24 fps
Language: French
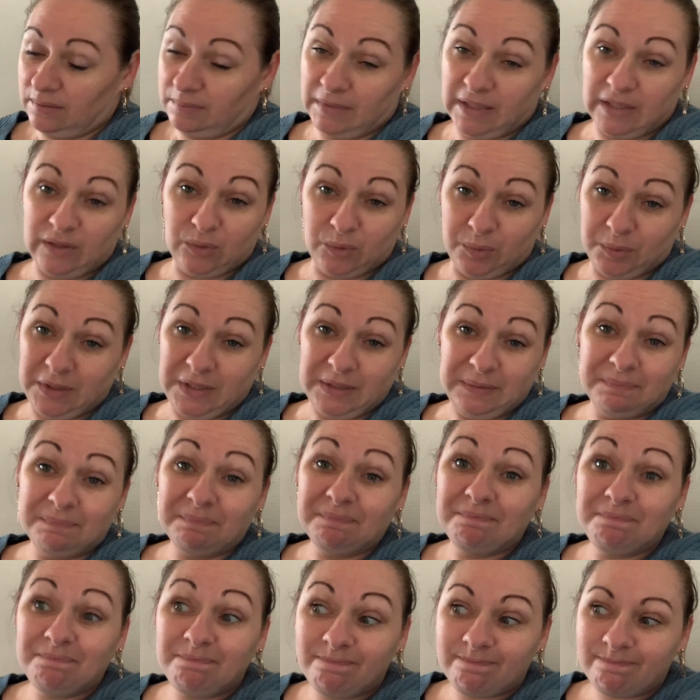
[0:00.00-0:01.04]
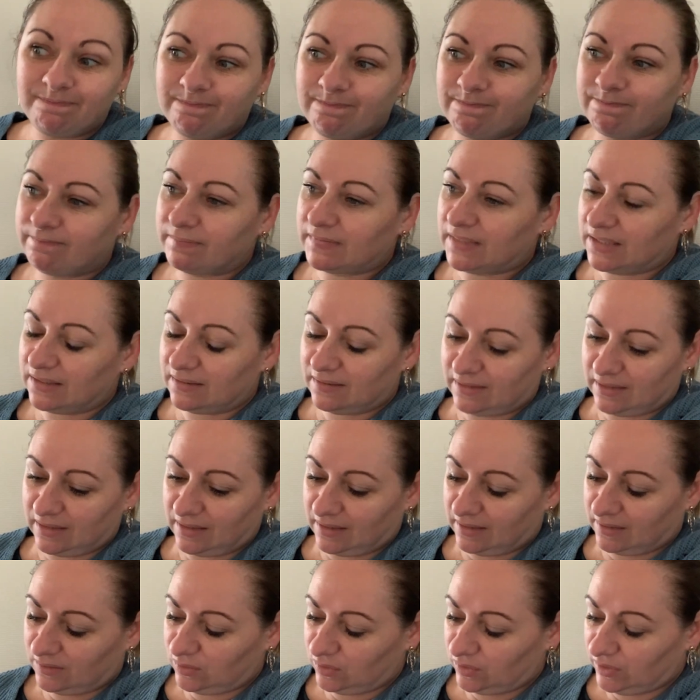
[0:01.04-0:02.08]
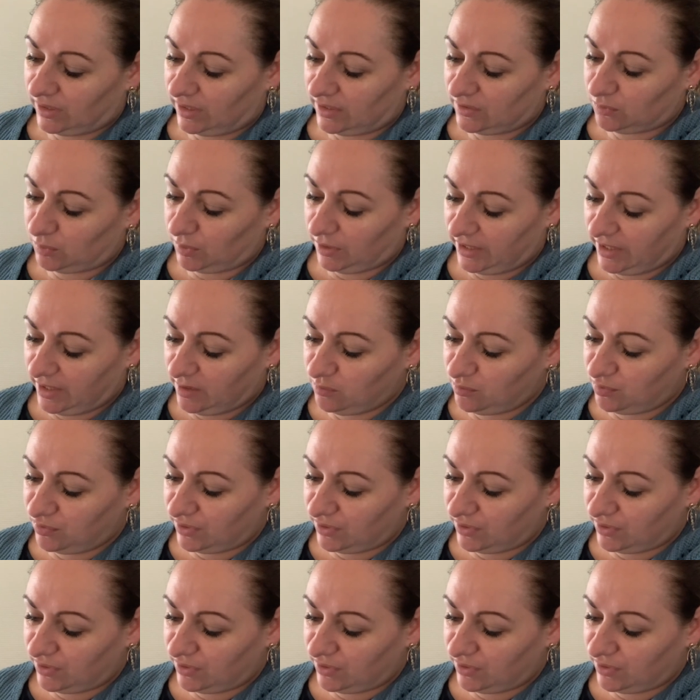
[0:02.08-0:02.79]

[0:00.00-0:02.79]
tant pis. Ça attendra ce week-end